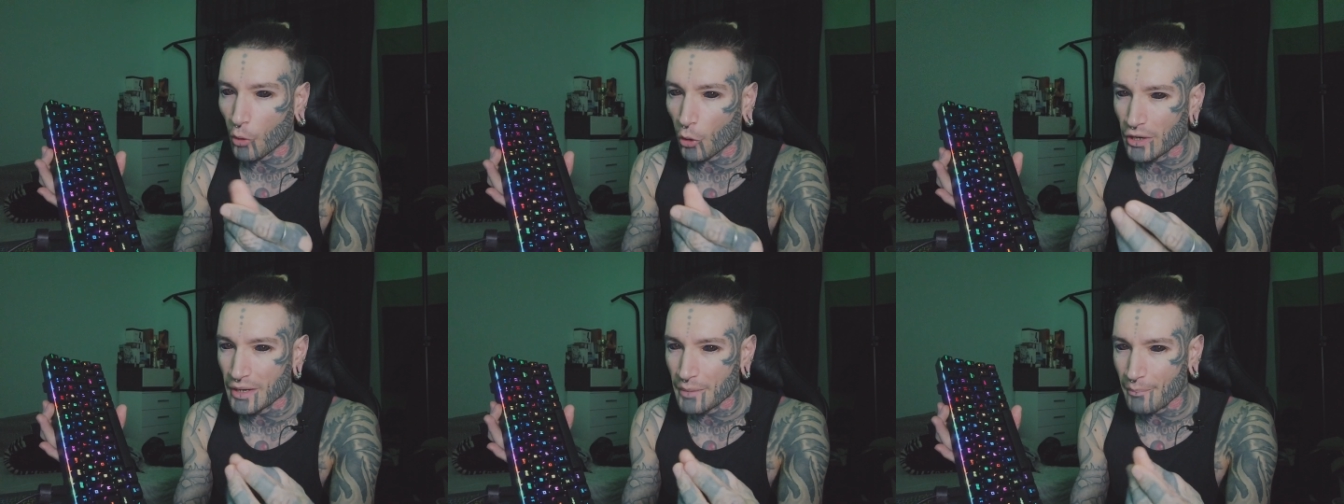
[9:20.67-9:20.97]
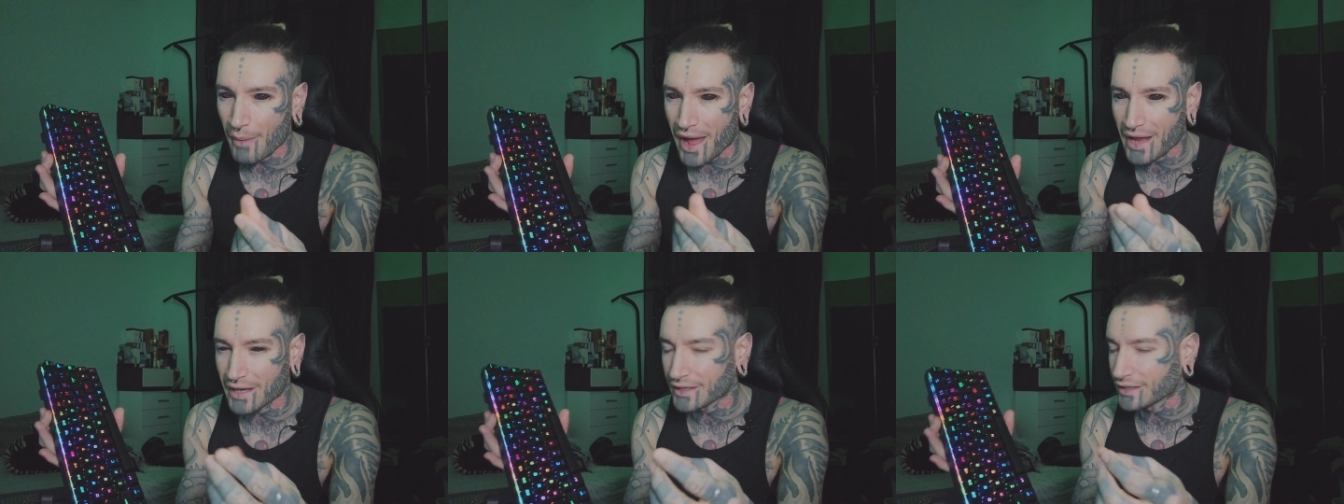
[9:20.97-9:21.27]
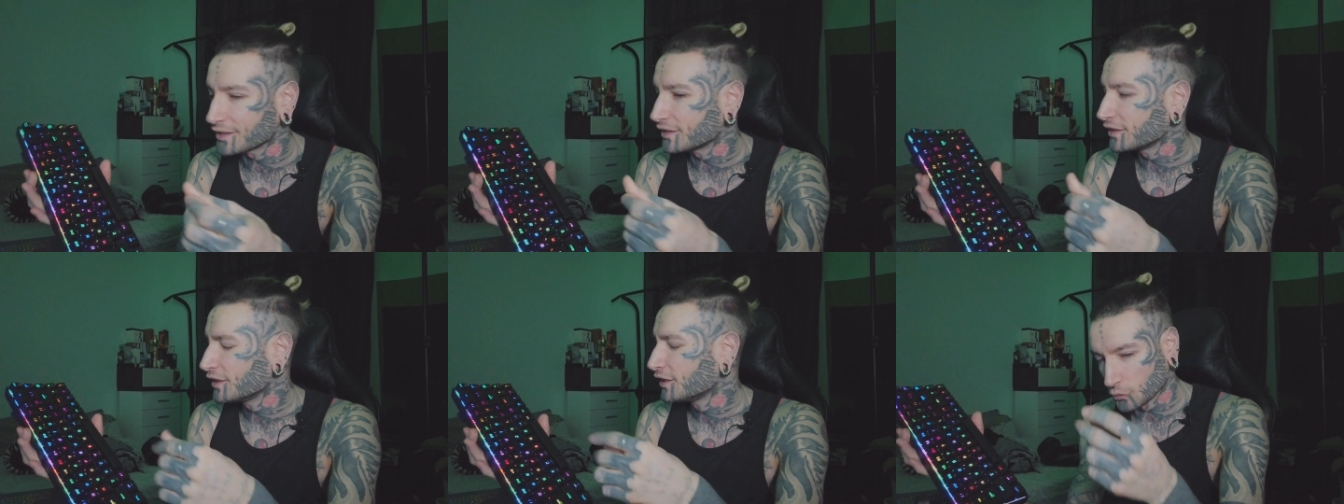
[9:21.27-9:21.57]
po' le
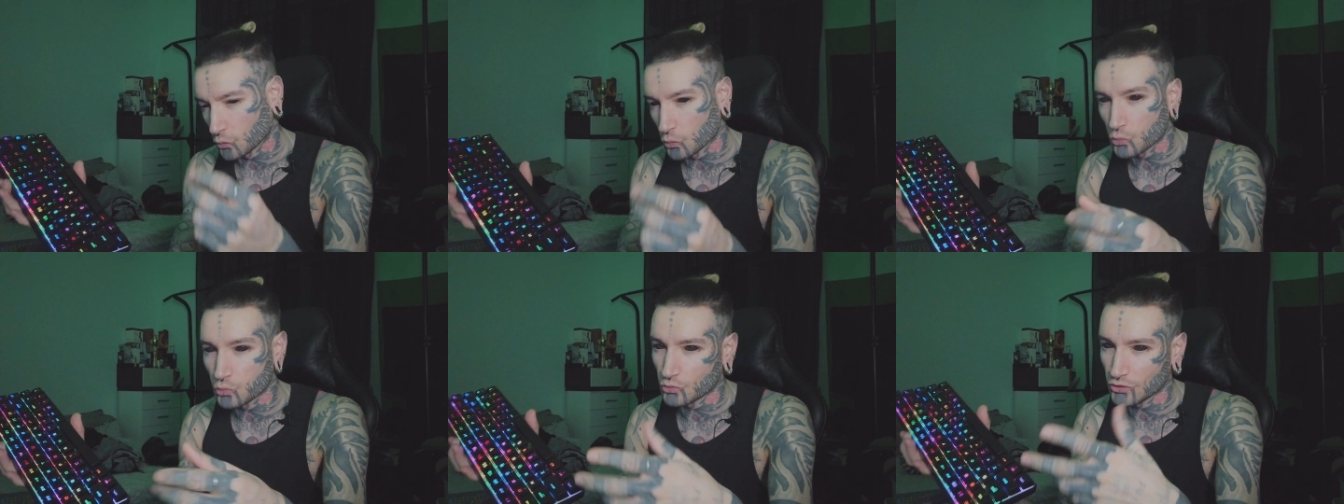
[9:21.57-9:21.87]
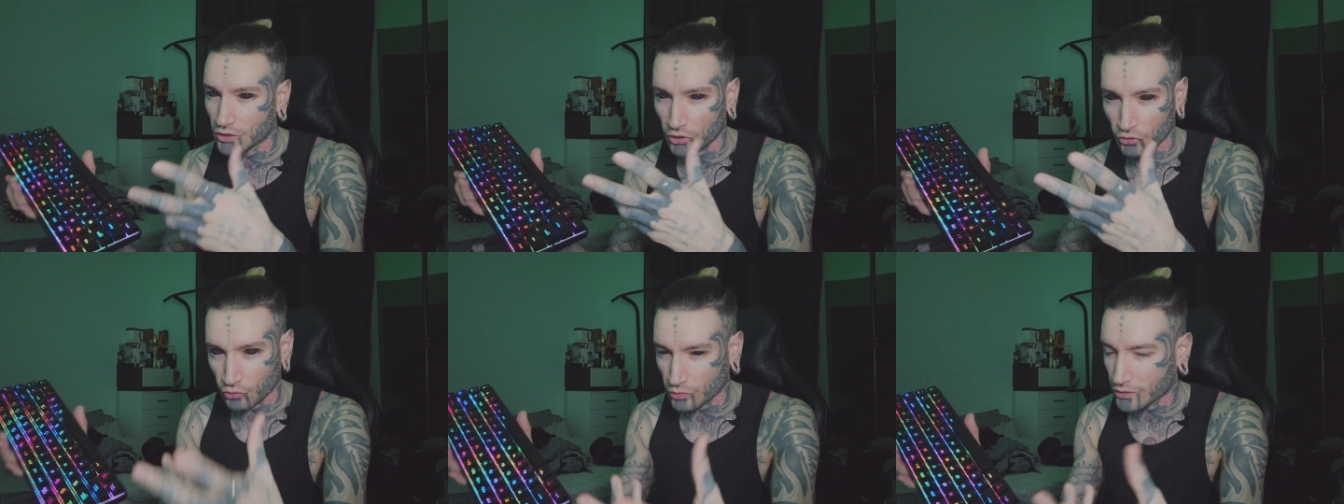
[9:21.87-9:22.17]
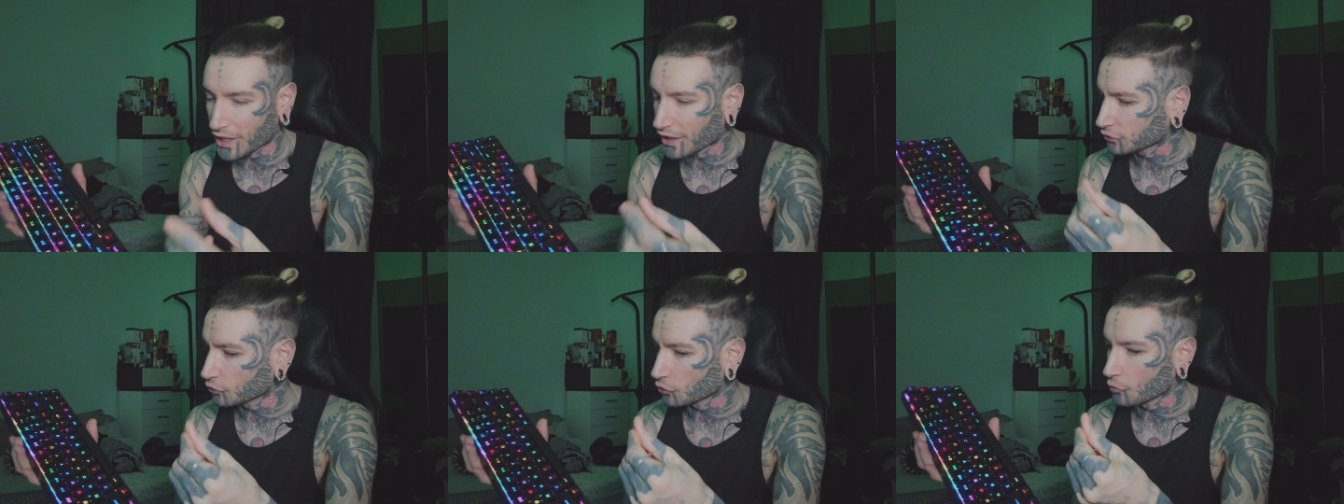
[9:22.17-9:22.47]
mani unte
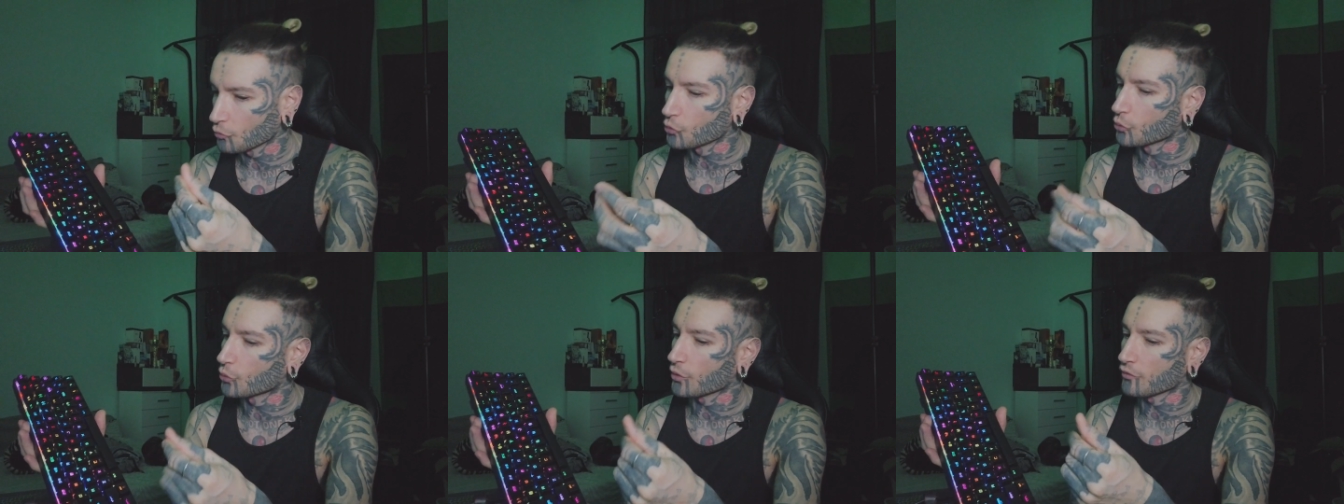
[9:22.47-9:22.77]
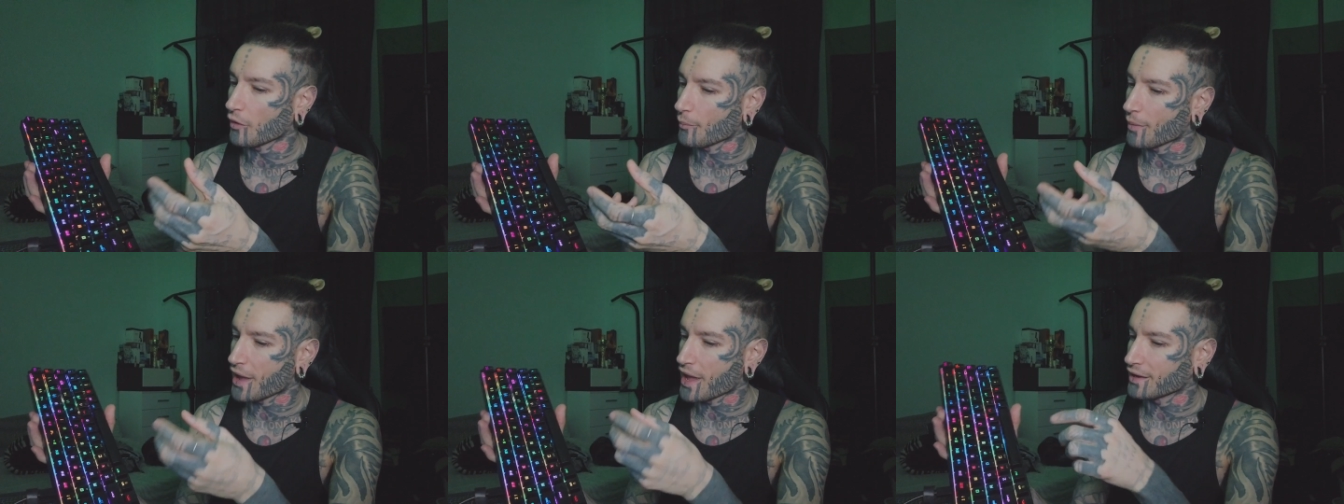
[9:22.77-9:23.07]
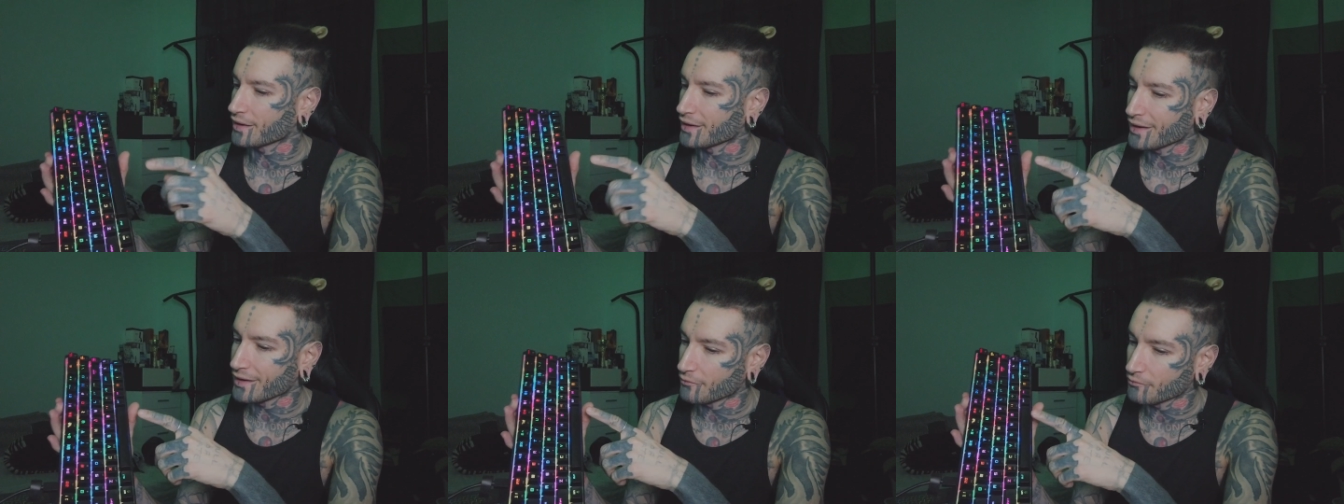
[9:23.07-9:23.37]
sudato comunque
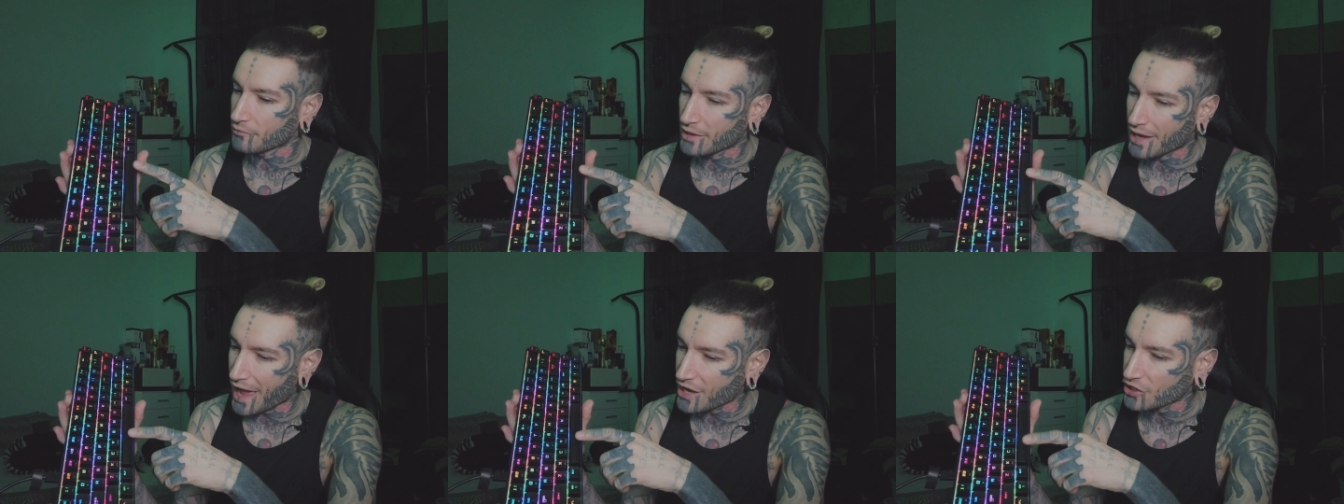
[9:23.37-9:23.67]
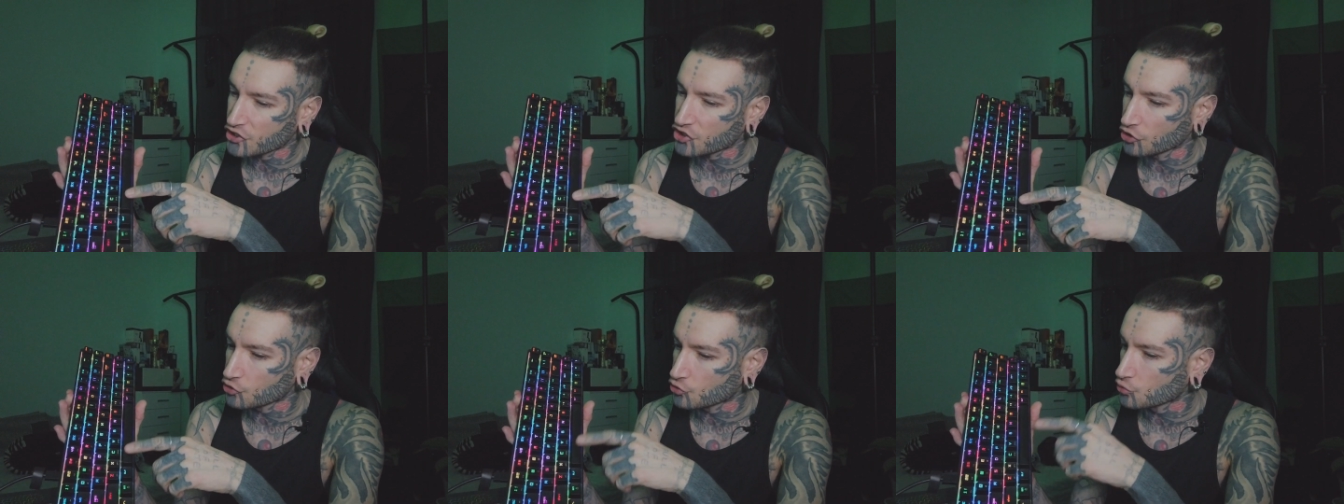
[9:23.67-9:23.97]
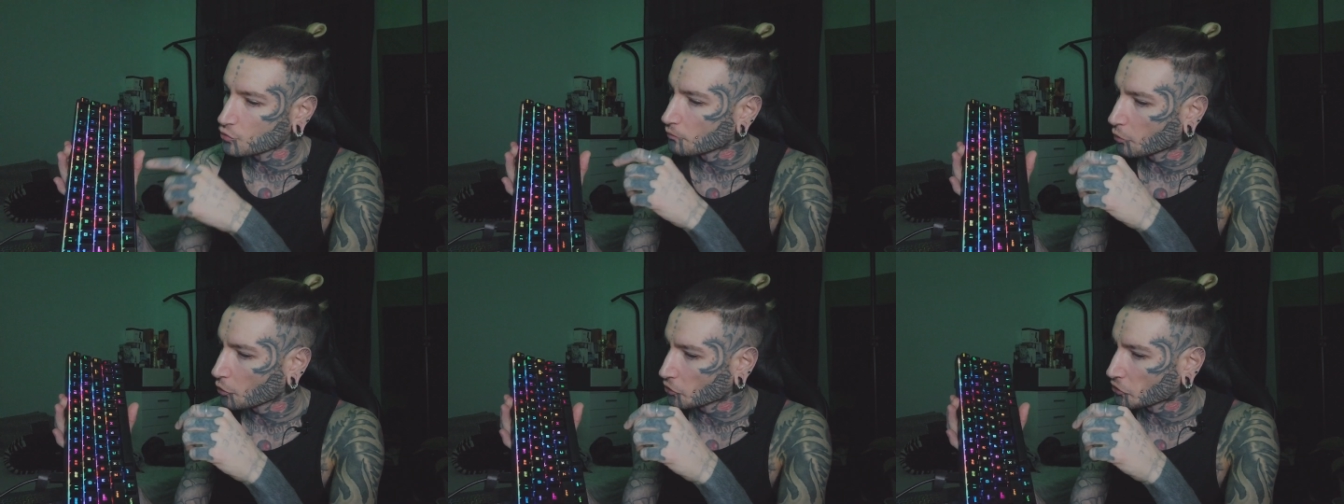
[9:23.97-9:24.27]
vabbè lascia
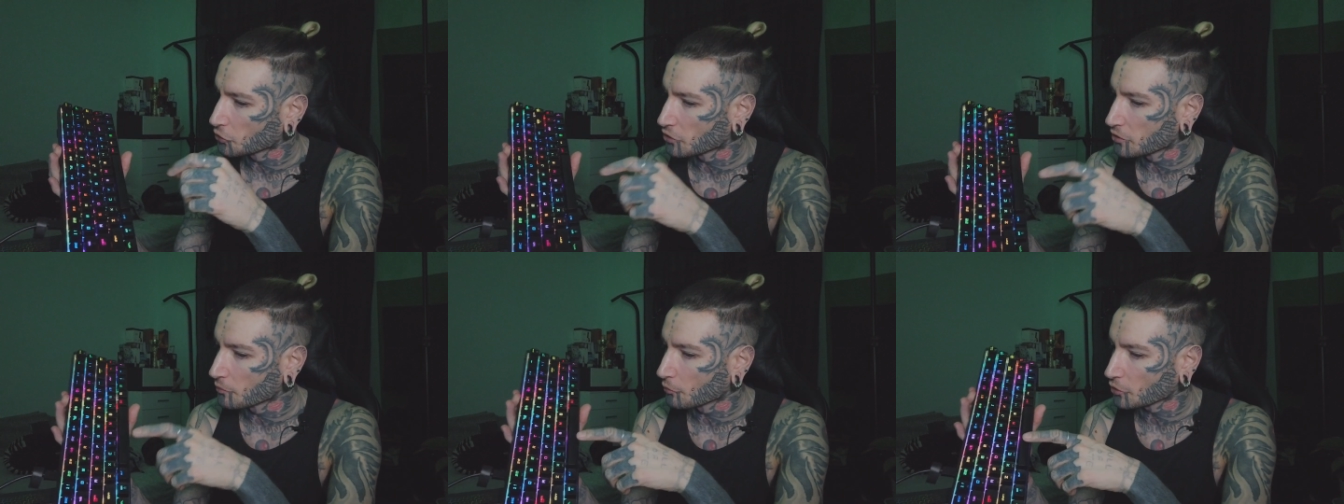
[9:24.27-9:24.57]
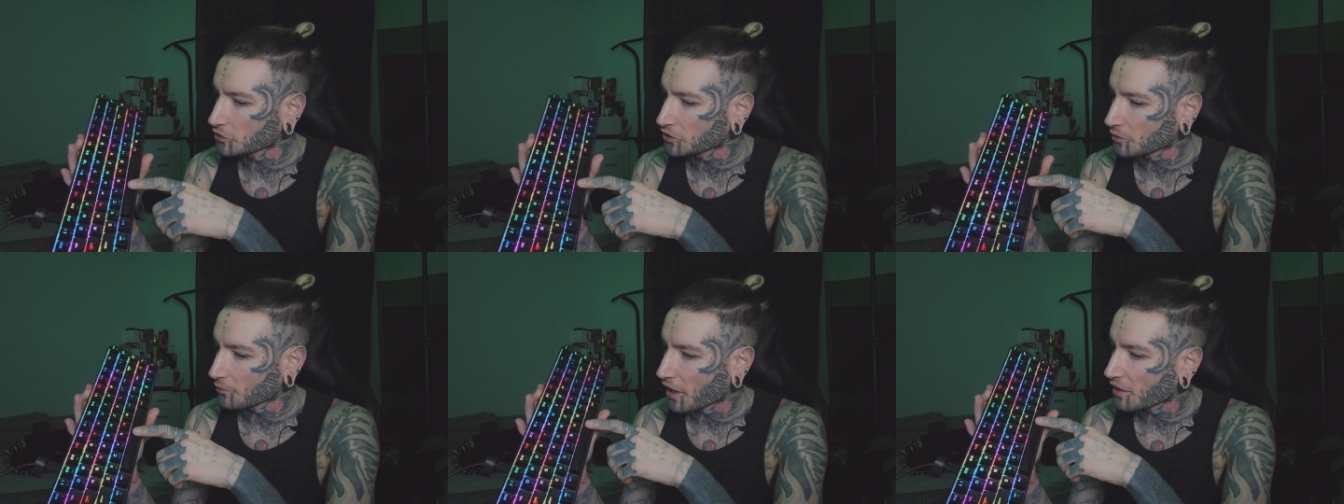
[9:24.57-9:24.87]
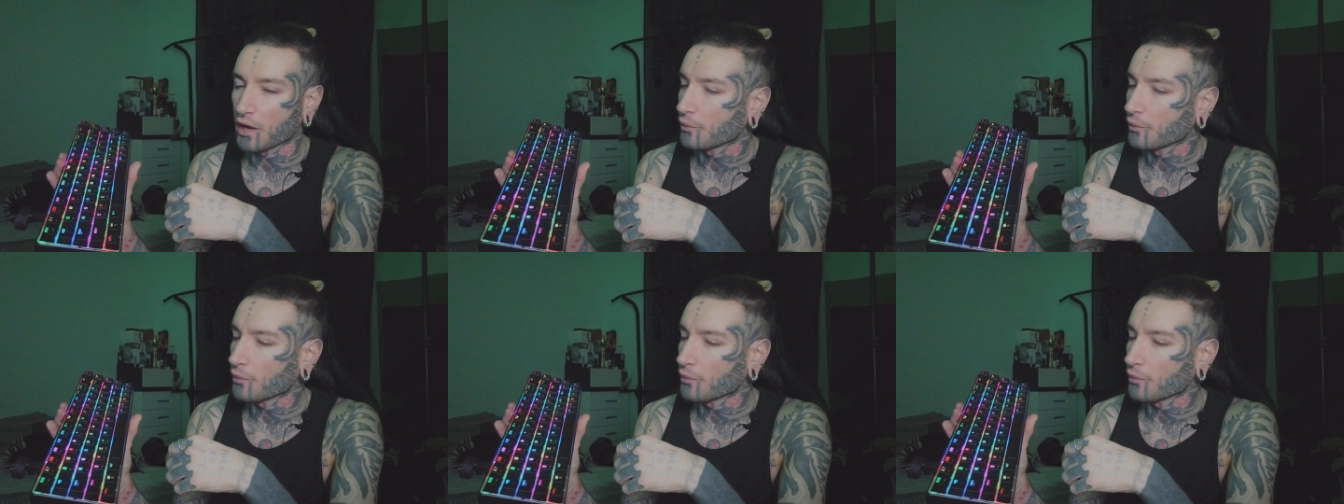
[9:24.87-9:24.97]
giù un pochino le impronte ma,